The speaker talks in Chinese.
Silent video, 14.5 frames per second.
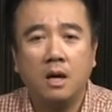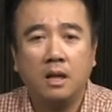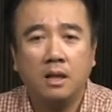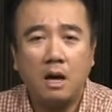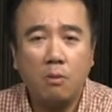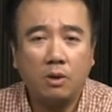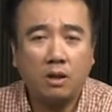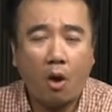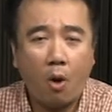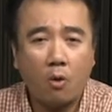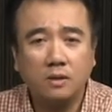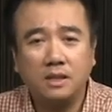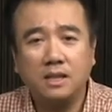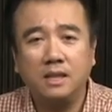当我
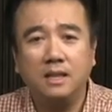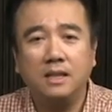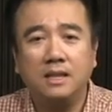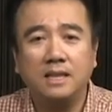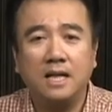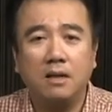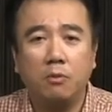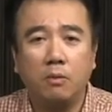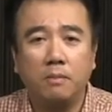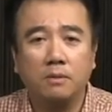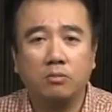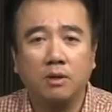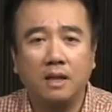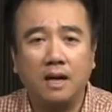统计这样我们
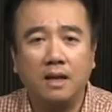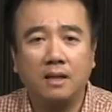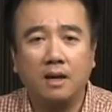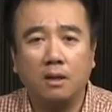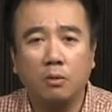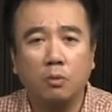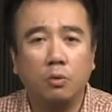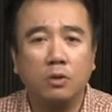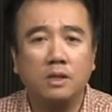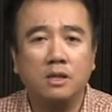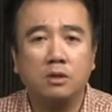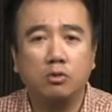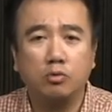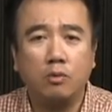所看到的，无论
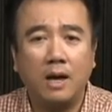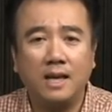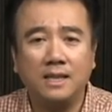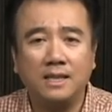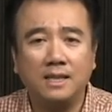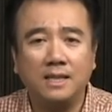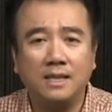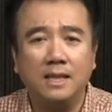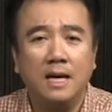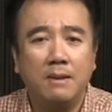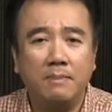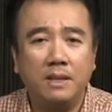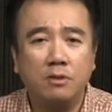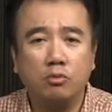是出埃及记、
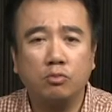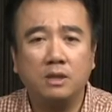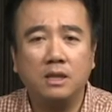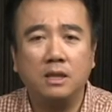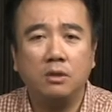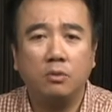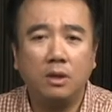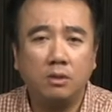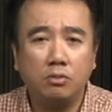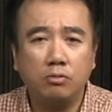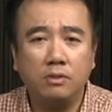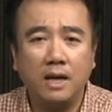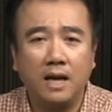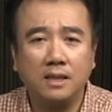民数记、约
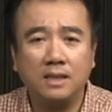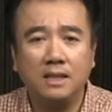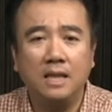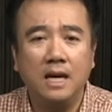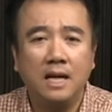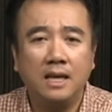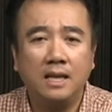书亚记、